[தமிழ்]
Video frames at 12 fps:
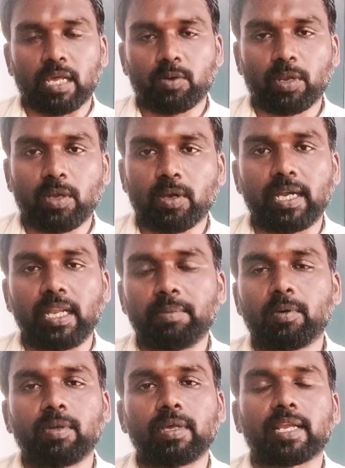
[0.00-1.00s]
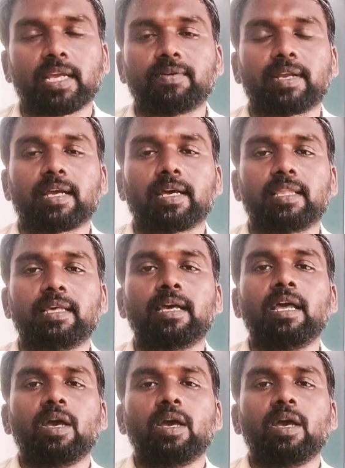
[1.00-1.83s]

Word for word: நலக்குறையோ கண்டிப்பாக உங்களுக்கு இருக்கவே இருக்காது